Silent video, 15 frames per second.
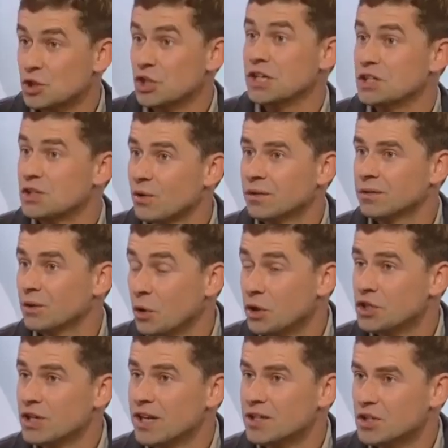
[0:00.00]
Geschichte
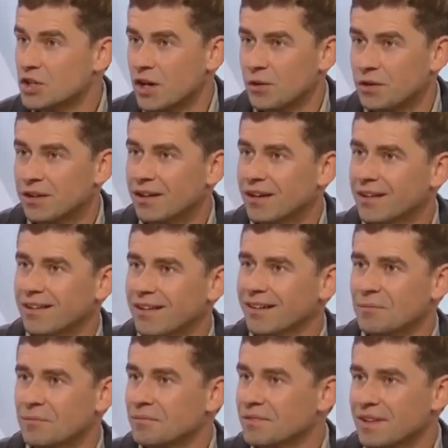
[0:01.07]
Deutschlands schauen,
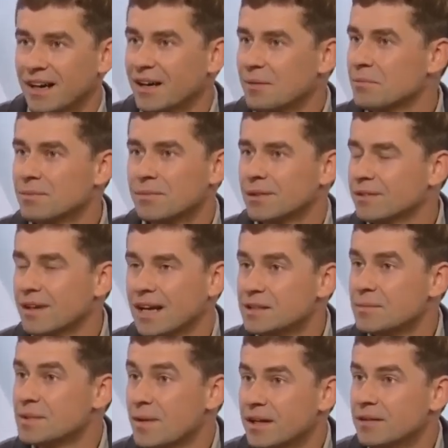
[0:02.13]
ähm, wir haben nach
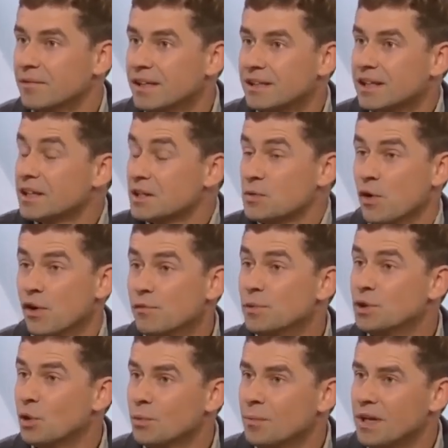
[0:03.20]
dem Zweiten Weltkrieg 12
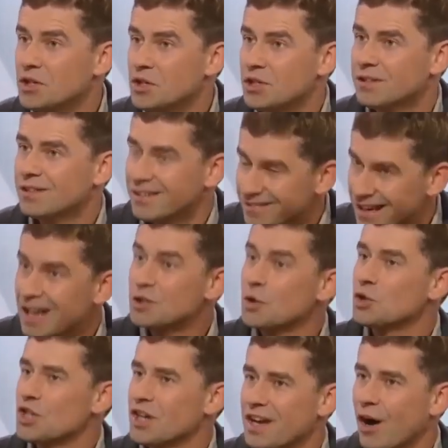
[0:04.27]
Millionen Menschen nach
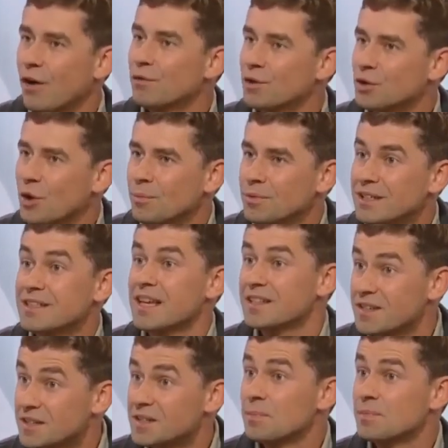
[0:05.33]
Deutschland aufgenommen. In den
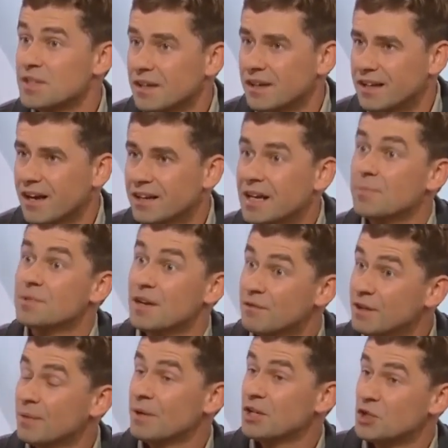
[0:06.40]
60er, 70er Jahren kamen sehr
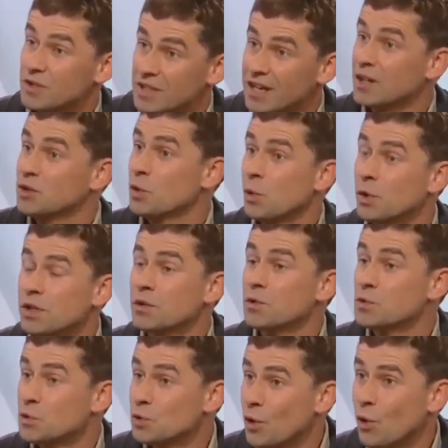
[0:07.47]
viele Menschen aus Anatolien
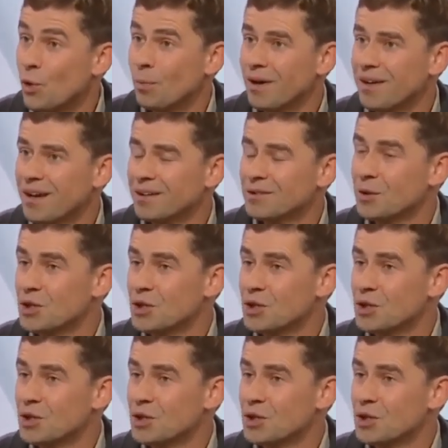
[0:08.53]
und Südeuropa nach